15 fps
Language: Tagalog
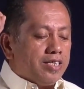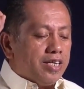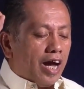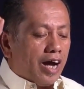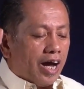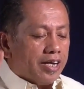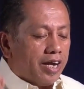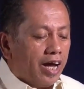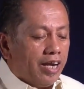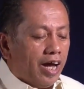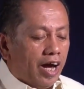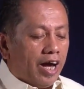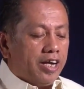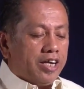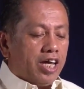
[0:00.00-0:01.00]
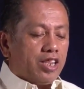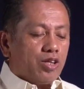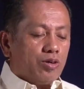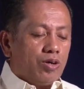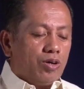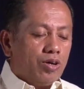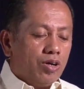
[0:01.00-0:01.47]
nangananahan
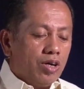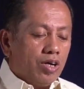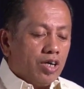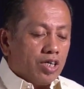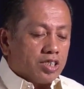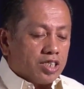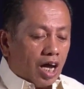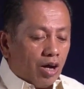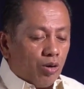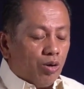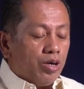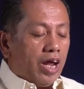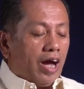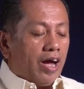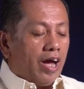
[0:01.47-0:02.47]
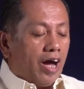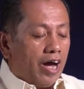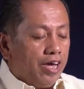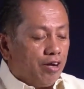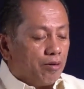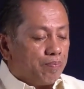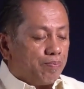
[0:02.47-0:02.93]
dito sa unang
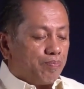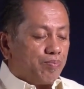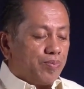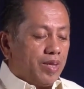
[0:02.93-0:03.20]
hayop